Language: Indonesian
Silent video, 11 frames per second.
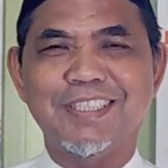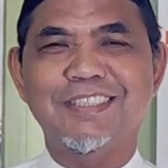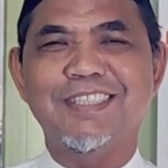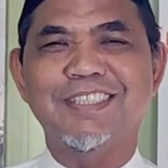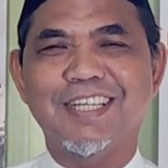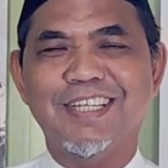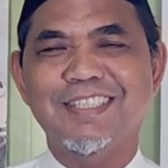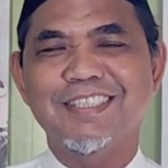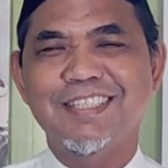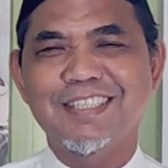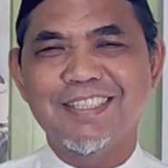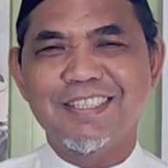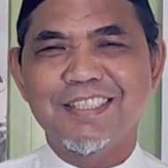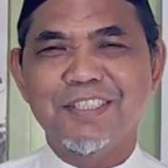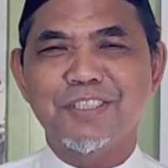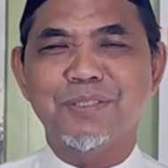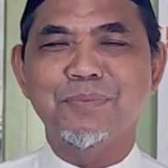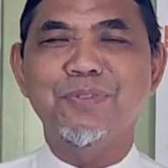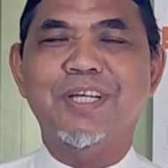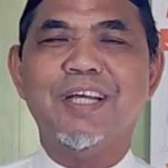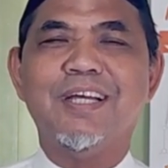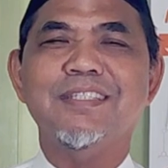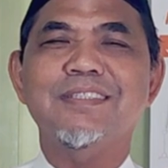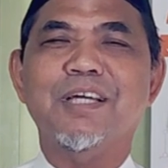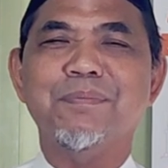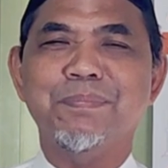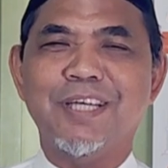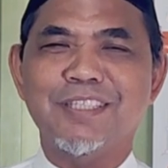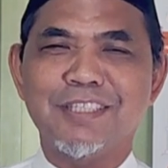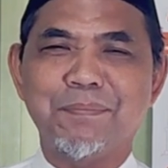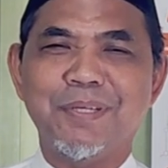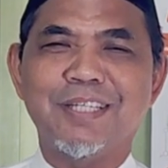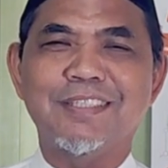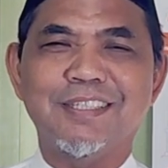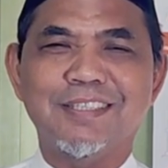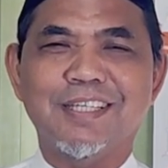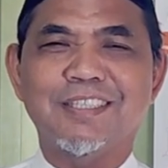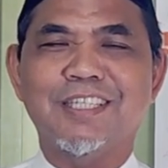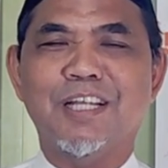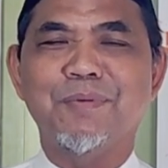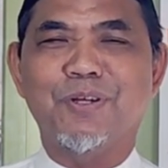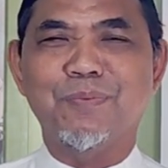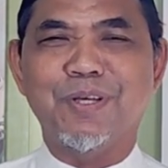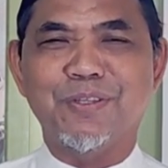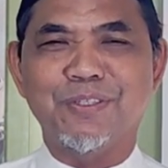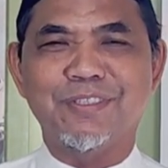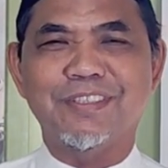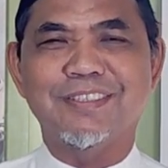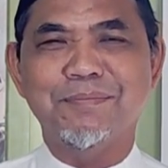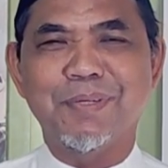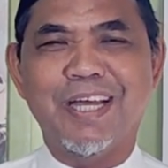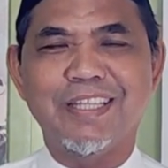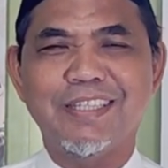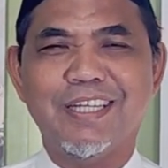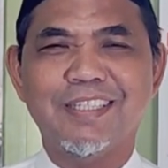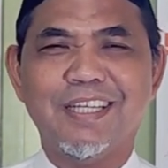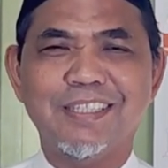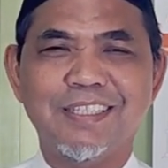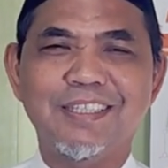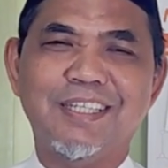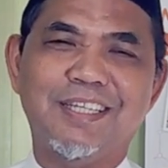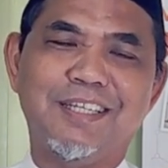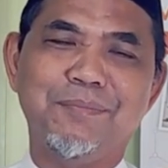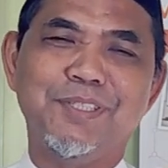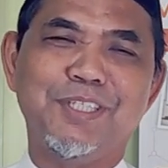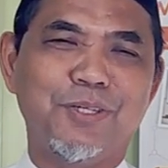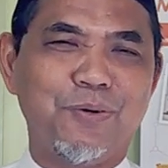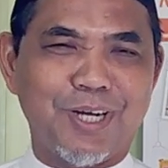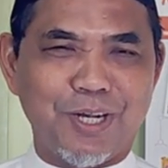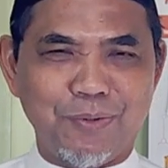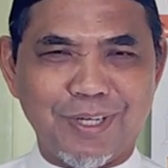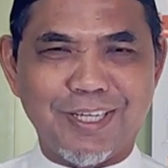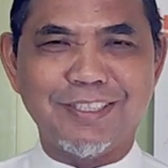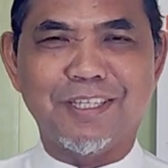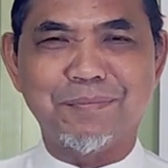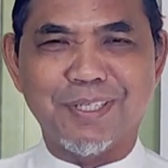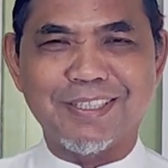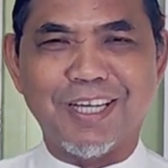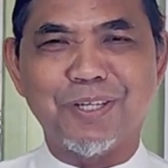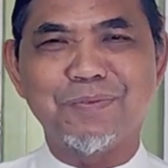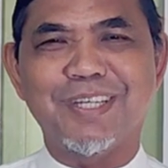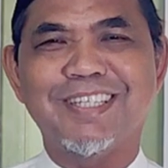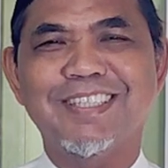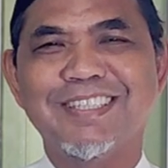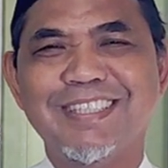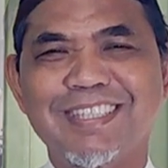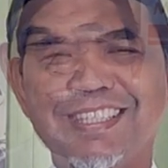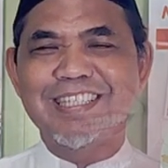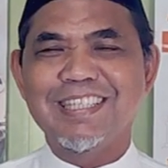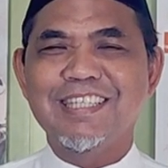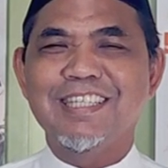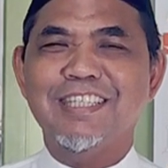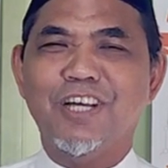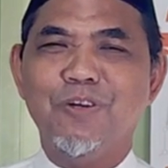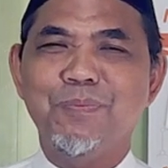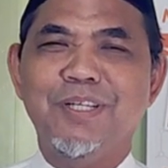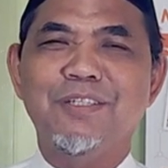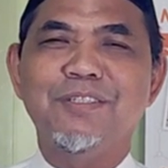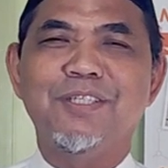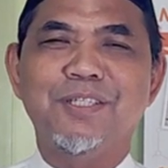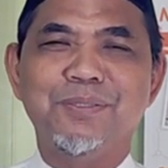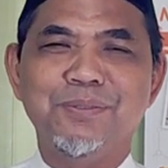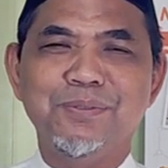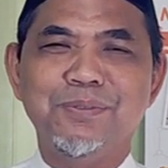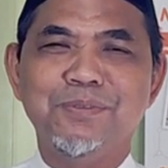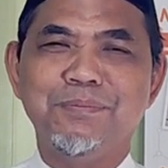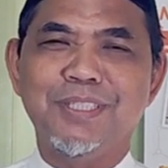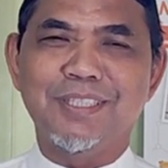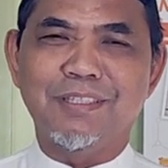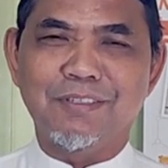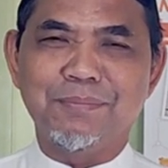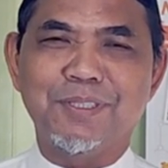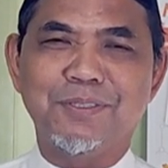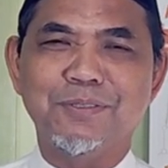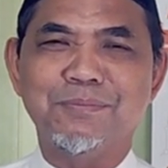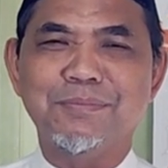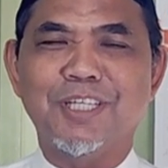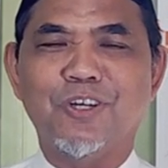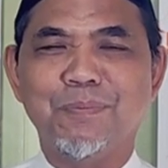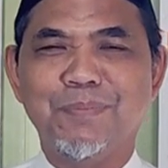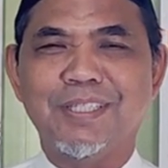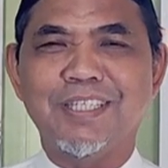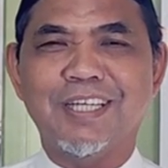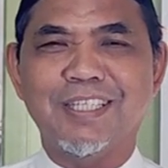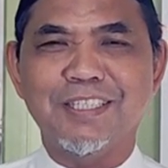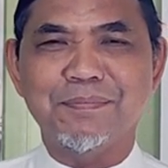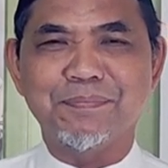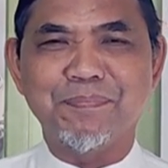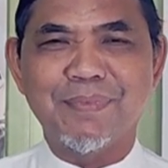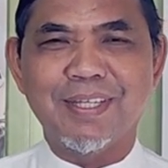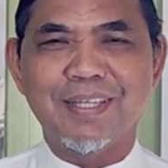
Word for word: Hijriah Semoga capaian-capaian kita selama Ramadan menghantarkan kita menjadi orang-orang yang bertakwa. Taqabbalallahu minna wa minkum taqabbal ya karim.